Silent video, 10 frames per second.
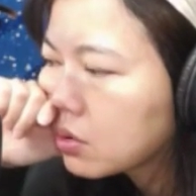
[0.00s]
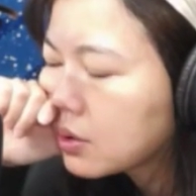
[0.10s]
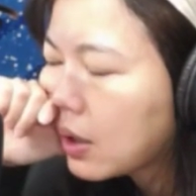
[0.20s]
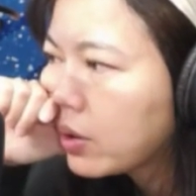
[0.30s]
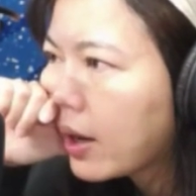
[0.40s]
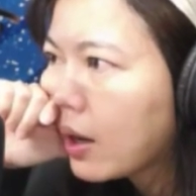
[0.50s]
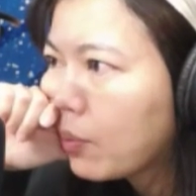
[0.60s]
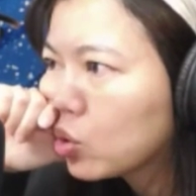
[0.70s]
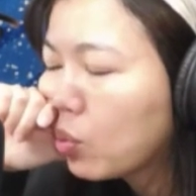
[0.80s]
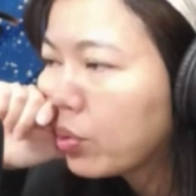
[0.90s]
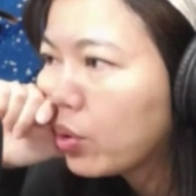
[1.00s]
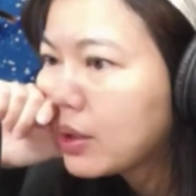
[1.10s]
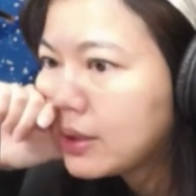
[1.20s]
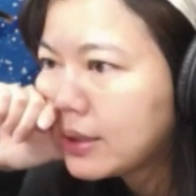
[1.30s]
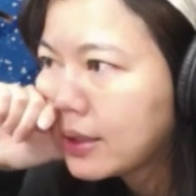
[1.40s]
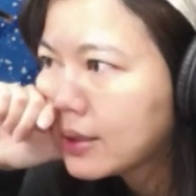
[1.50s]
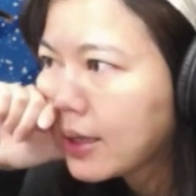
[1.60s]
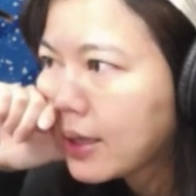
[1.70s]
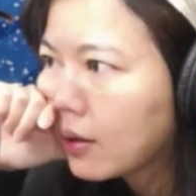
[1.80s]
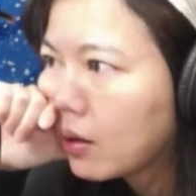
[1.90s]
沙特阿拉伯都不愿意减
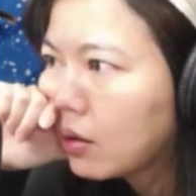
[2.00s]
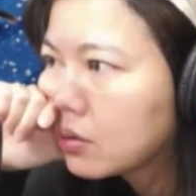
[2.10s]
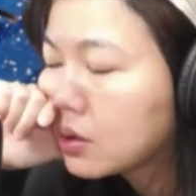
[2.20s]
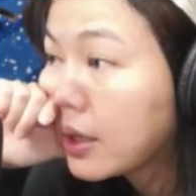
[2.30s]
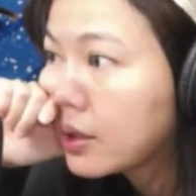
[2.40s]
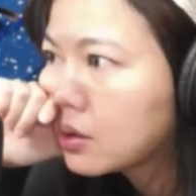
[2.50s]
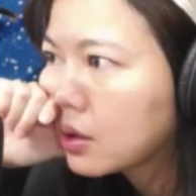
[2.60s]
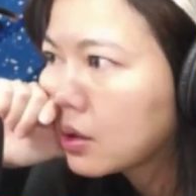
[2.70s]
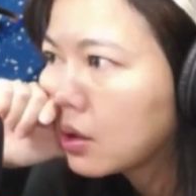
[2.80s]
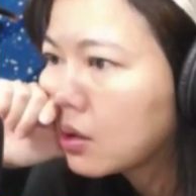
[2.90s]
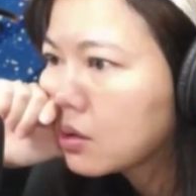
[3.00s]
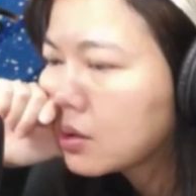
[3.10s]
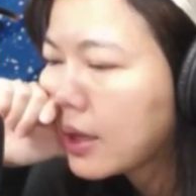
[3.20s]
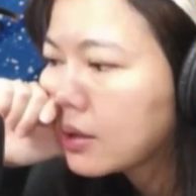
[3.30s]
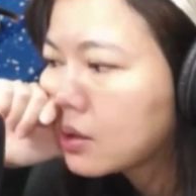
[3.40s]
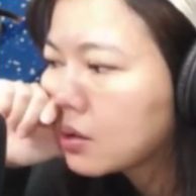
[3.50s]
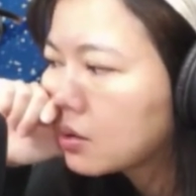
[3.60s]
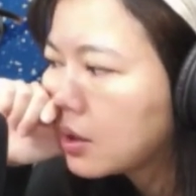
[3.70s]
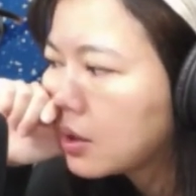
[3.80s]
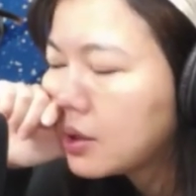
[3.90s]
产哦，在这个上一
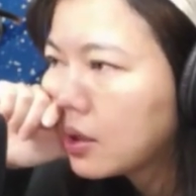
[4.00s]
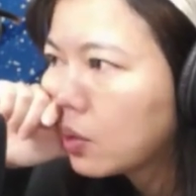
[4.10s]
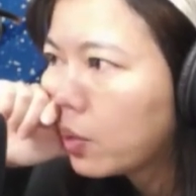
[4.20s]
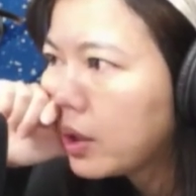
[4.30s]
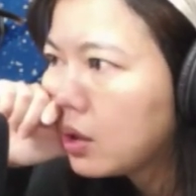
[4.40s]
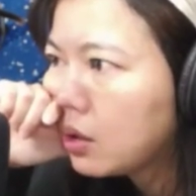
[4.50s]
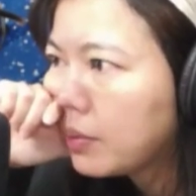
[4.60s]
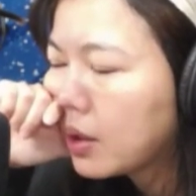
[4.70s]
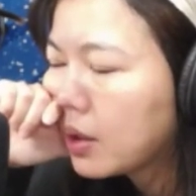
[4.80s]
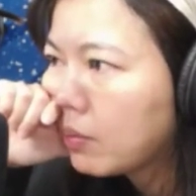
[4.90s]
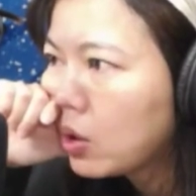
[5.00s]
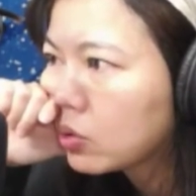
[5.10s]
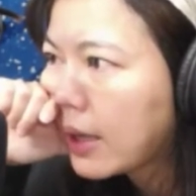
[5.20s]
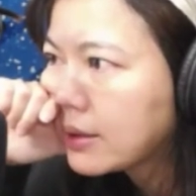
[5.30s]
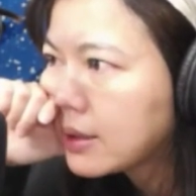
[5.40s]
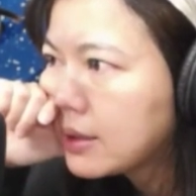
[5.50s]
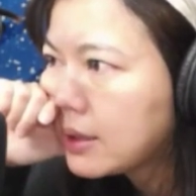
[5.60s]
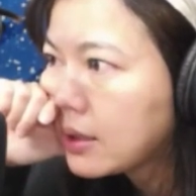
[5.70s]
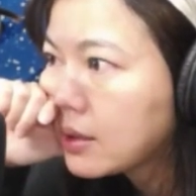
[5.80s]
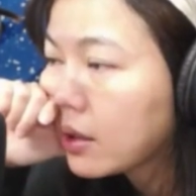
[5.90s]
次前几天的会议里面没有达成
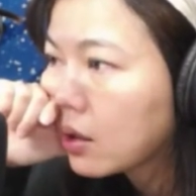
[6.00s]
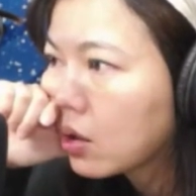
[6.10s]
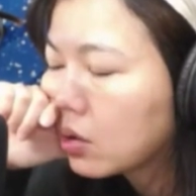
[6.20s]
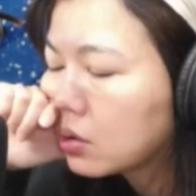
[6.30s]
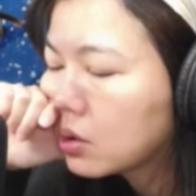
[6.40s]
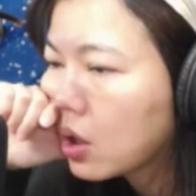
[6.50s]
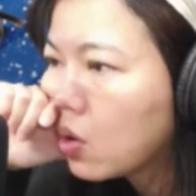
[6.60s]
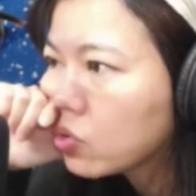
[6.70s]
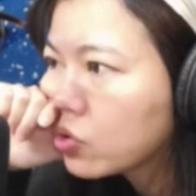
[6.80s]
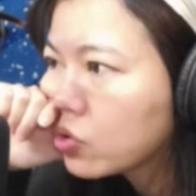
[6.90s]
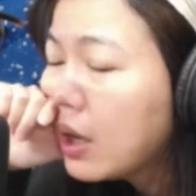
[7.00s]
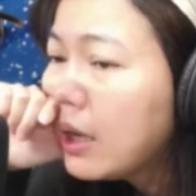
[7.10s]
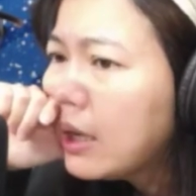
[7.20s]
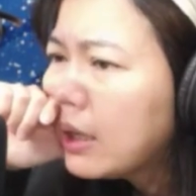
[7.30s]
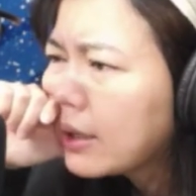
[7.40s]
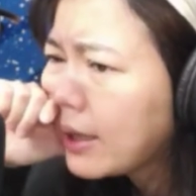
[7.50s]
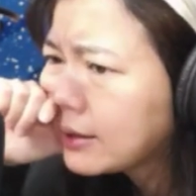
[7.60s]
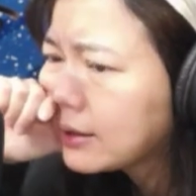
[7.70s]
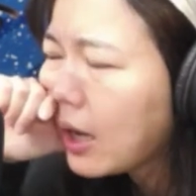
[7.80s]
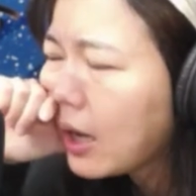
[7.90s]
减产的。的共识，大
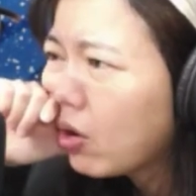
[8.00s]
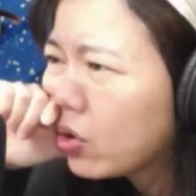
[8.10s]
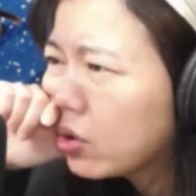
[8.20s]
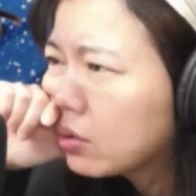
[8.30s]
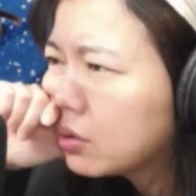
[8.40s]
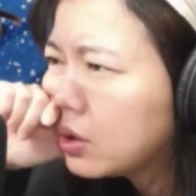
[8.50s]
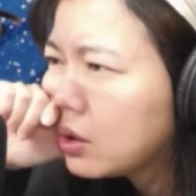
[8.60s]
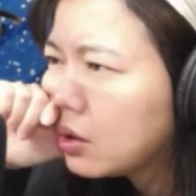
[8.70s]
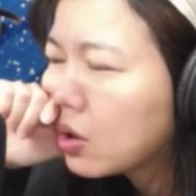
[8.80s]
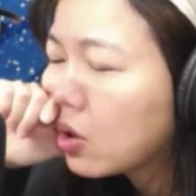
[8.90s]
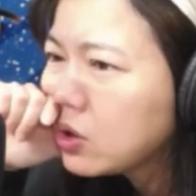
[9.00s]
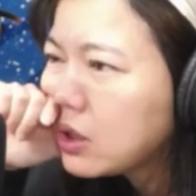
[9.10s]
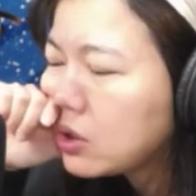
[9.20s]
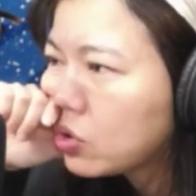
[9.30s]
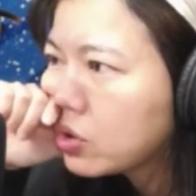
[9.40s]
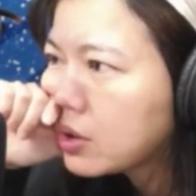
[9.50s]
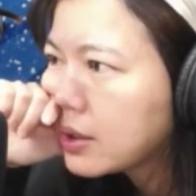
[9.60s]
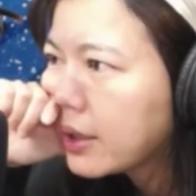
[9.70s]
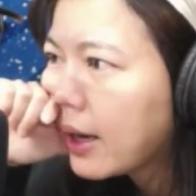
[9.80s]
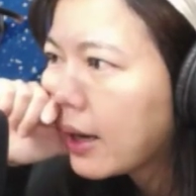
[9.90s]
家知道哈，你你供给就是
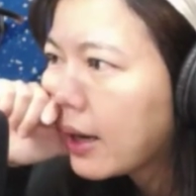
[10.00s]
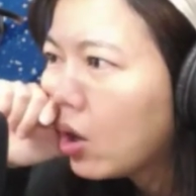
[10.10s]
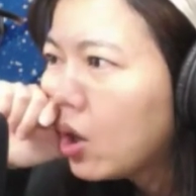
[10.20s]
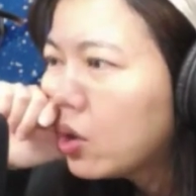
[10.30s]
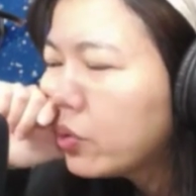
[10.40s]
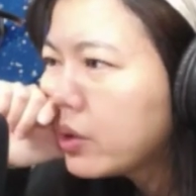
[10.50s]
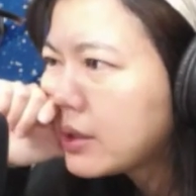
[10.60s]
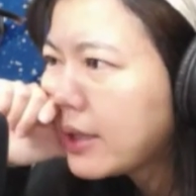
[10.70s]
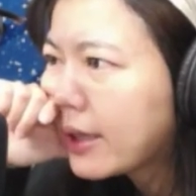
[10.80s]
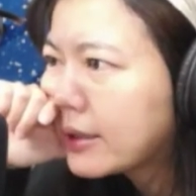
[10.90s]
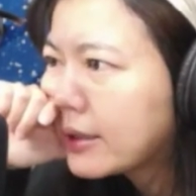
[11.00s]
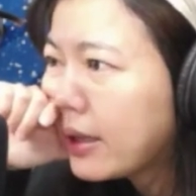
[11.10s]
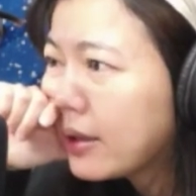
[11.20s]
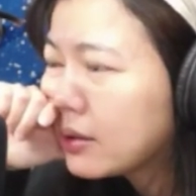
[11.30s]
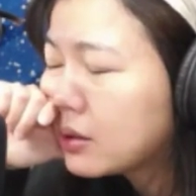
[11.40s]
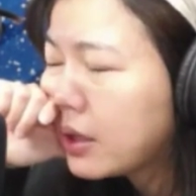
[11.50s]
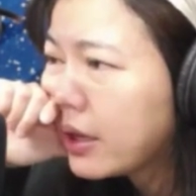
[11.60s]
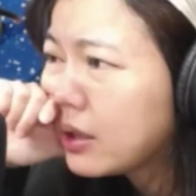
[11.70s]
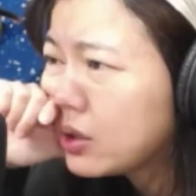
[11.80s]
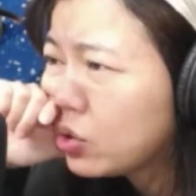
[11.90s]
这样哈。如果你价格跌
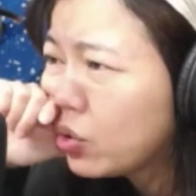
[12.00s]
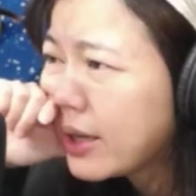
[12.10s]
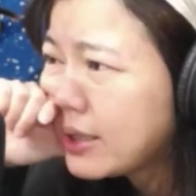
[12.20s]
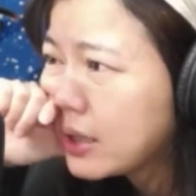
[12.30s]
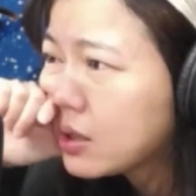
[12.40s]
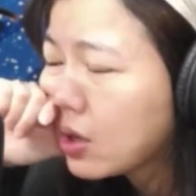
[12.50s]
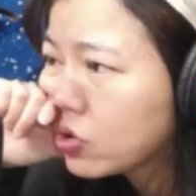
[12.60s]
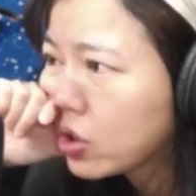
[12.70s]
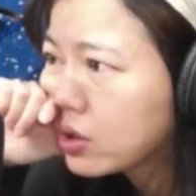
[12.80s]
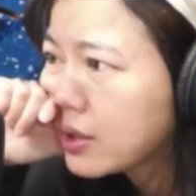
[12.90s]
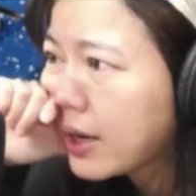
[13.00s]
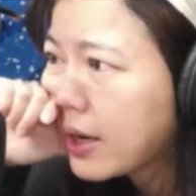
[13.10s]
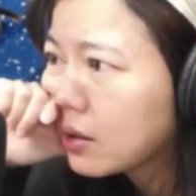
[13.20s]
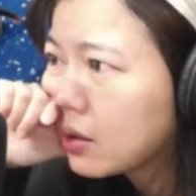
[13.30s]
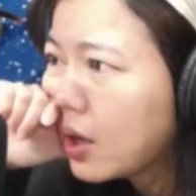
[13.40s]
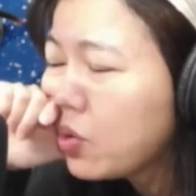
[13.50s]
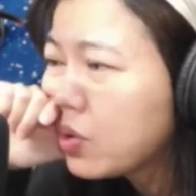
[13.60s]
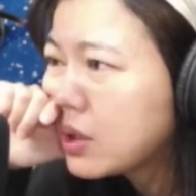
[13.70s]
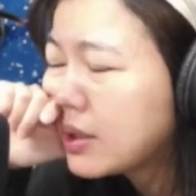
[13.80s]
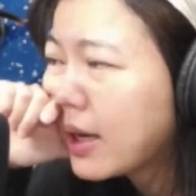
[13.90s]
跌了，你就应该减少生产啊。如
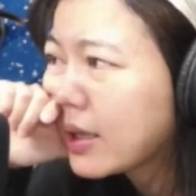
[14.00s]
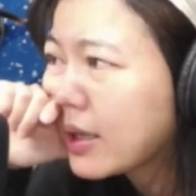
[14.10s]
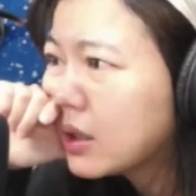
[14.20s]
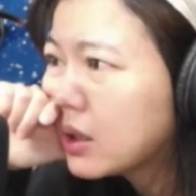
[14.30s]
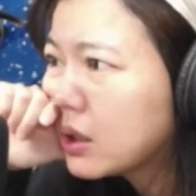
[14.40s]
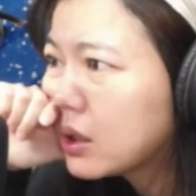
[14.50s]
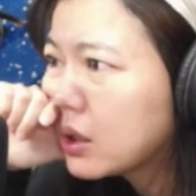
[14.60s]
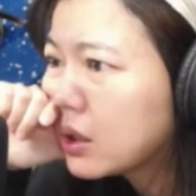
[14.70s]
果你价格